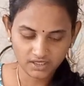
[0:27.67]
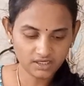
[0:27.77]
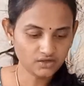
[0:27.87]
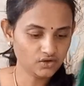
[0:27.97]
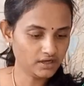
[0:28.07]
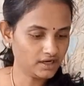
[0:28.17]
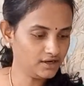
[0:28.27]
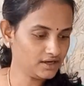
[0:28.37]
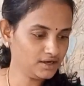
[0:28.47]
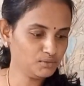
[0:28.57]
ఏంటో
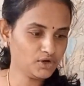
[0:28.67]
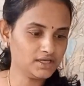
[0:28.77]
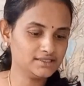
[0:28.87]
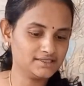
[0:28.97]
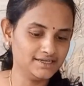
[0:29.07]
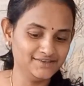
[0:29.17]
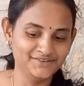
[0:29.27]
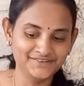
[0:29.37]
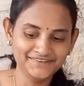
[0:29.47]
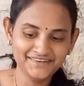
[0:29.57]
రెండు రెండు ముక్కలు
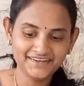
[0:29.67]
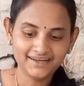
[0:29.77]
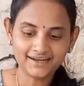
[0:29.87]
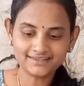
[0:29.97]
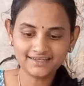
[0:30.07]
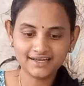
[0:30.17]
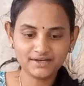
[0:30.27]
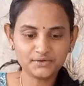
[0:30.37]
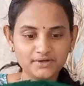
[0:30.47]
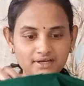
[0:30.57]
ఇచ్చాడు అర్థం
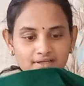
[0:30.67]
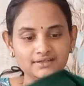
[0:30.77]
కాకుండా